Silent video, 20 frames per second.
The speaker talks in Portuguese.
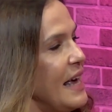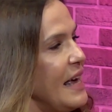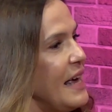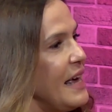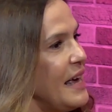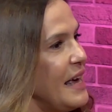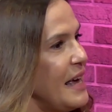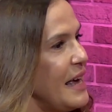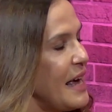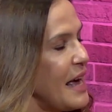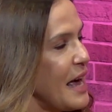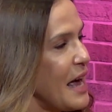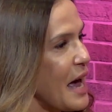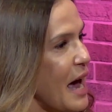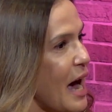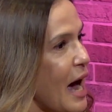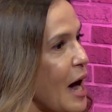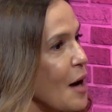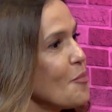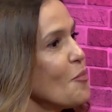é,
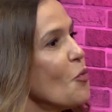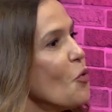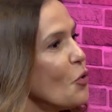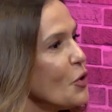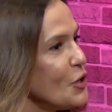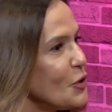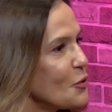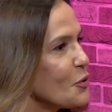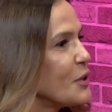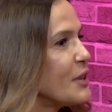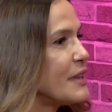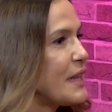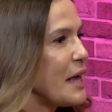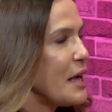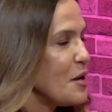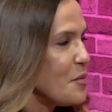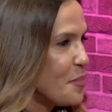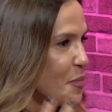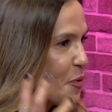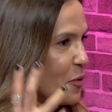há muito
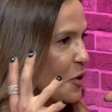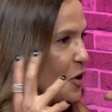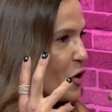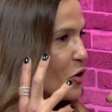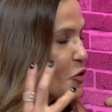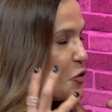tempo